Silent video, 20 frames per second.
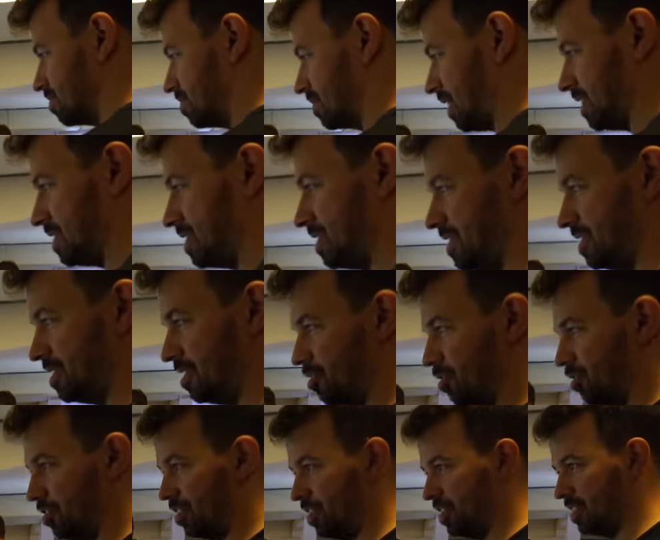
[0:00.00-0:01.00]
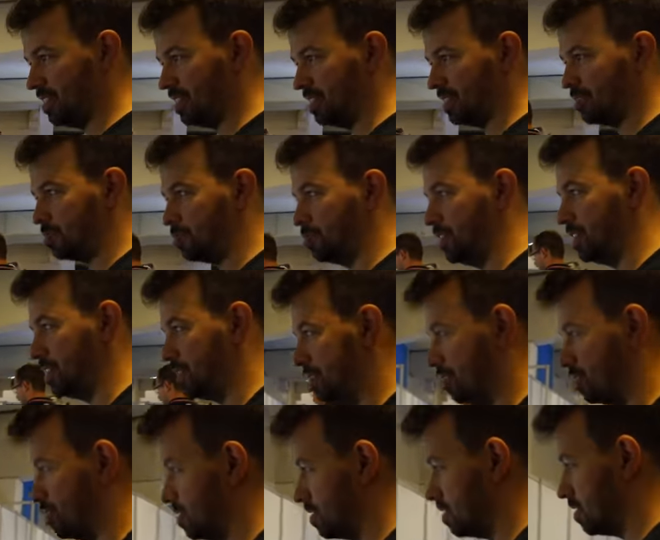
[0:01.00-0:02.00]
Das sieht ja auch richtig crazy
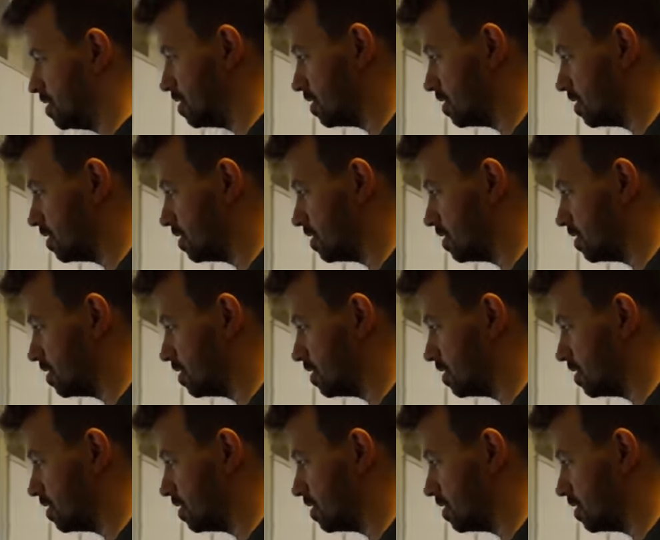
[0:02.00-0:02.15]
aus.